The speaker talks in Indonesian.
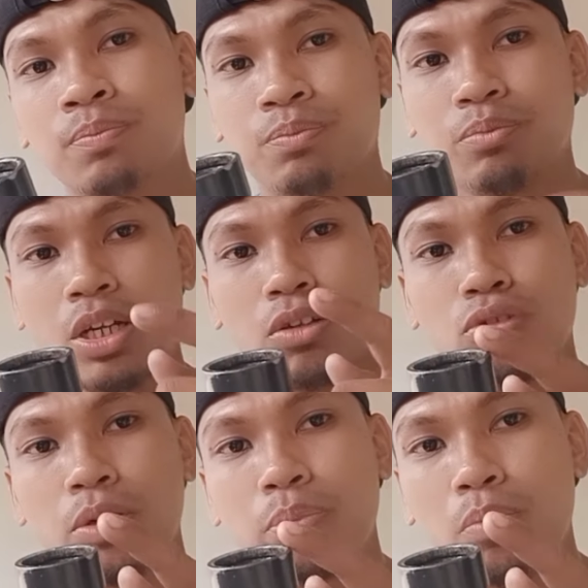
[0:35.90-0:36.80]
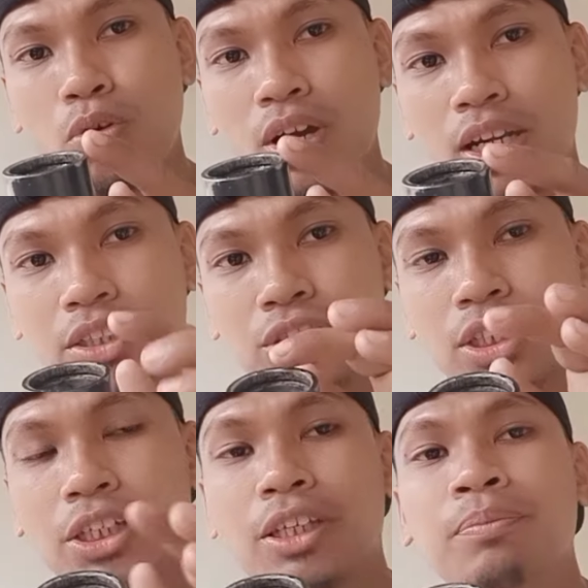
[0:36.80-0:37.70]
melakukan pembongkaran sel
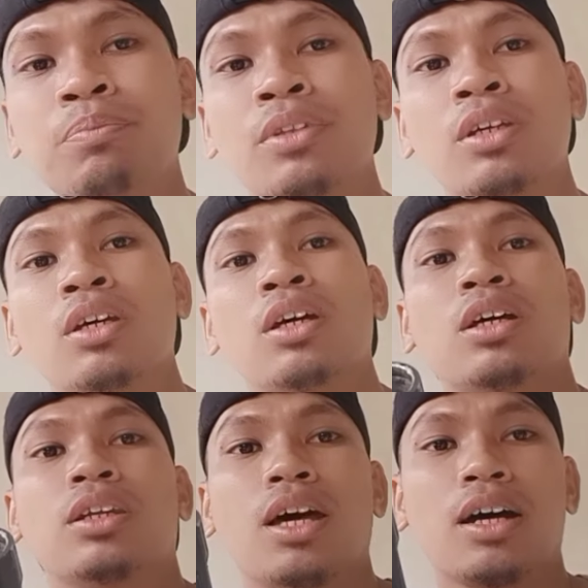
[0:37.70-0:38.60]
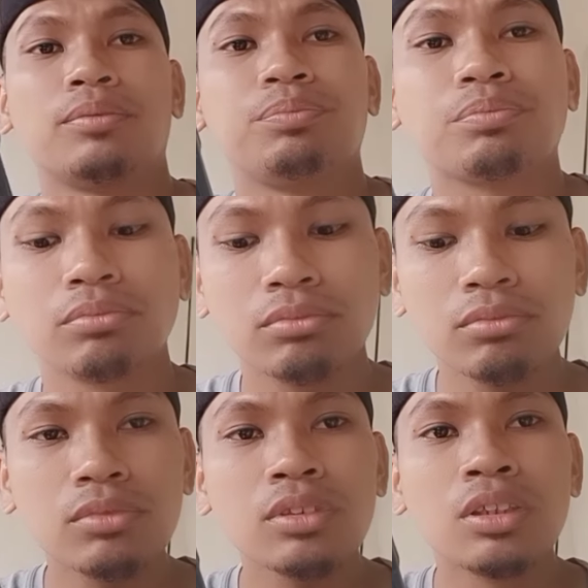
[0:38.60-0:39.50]
ini. Nah,
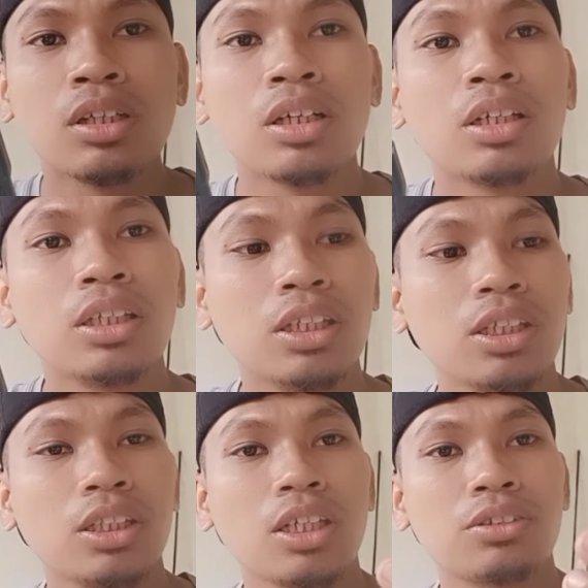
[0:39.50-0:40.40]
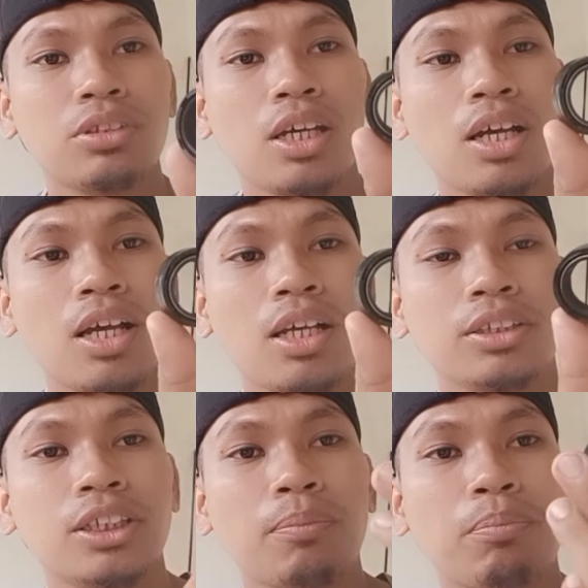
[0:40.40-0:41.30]
ini kita sudah
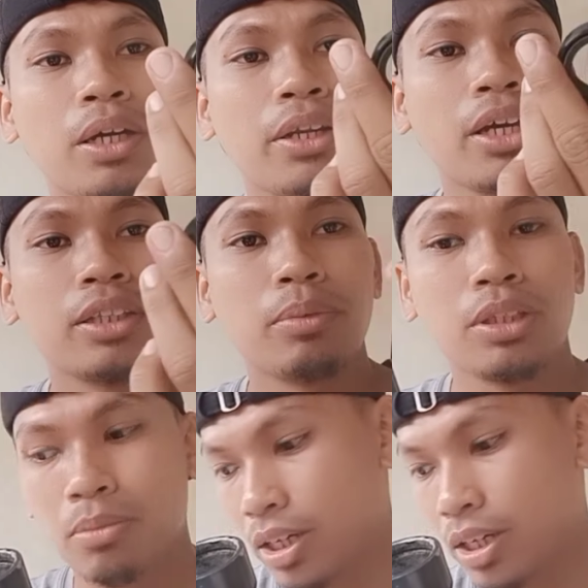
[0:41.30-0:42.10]
siapkan ya teman-teman.